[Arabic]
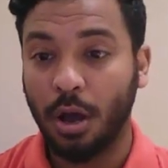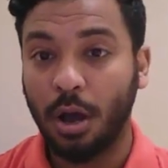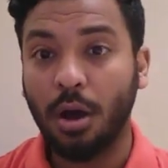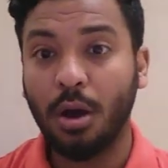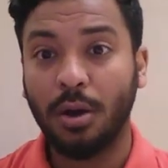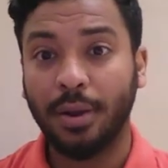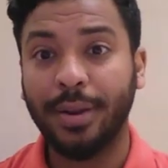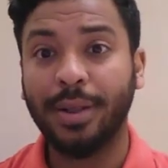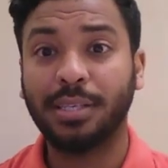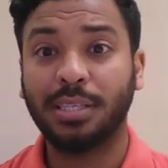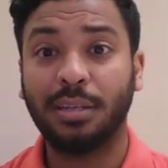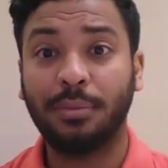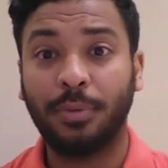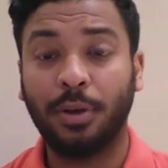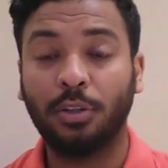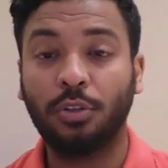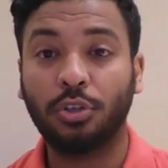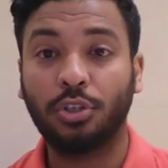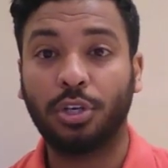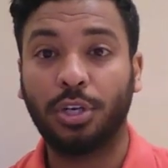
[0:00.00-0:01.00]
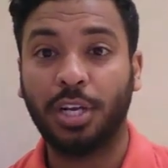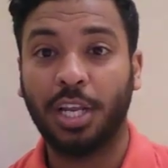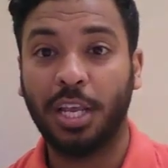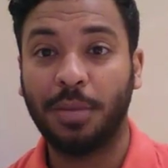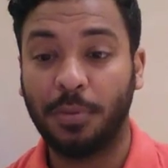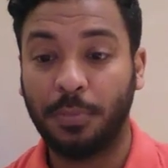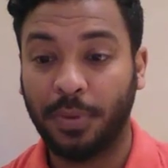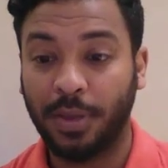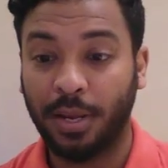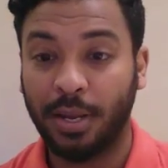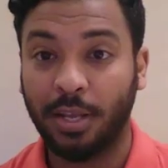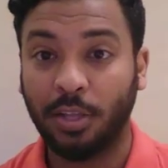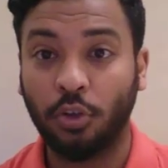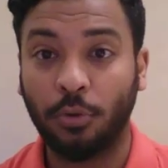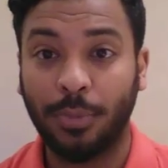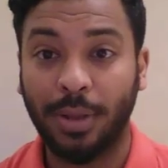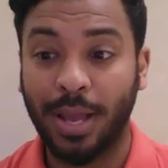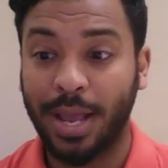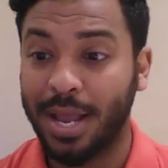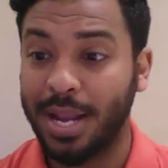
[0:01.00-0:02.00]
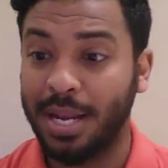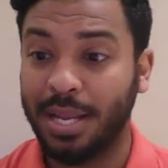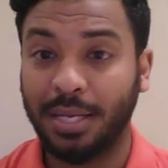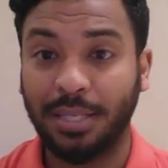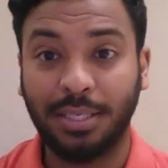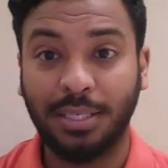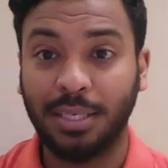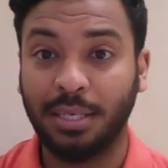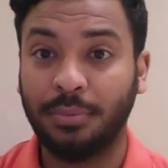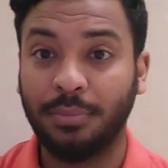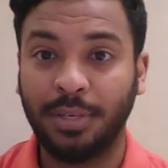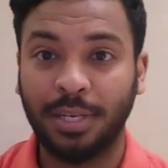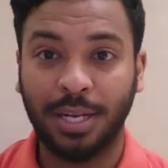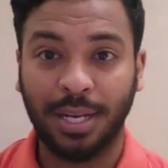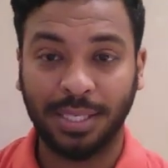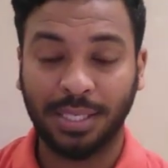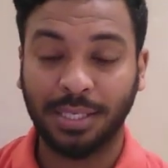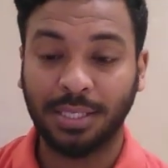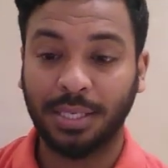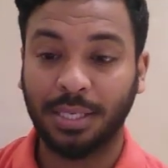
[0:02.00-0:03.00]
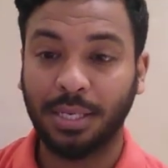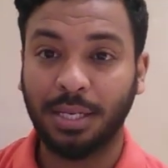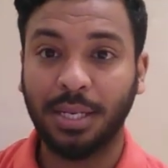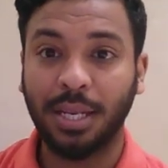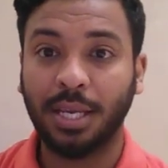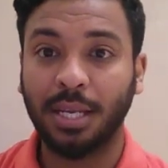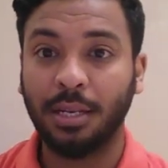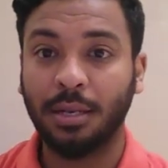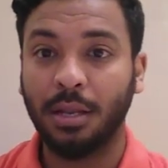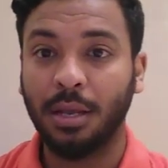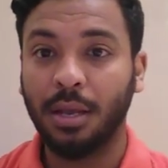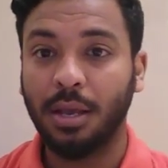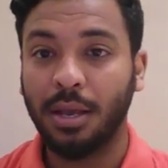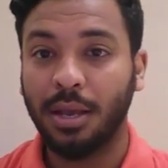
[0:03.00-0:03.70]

اه نازل ب 11 لعيب امكانياتهم اقل كتير من الاساسيين لكن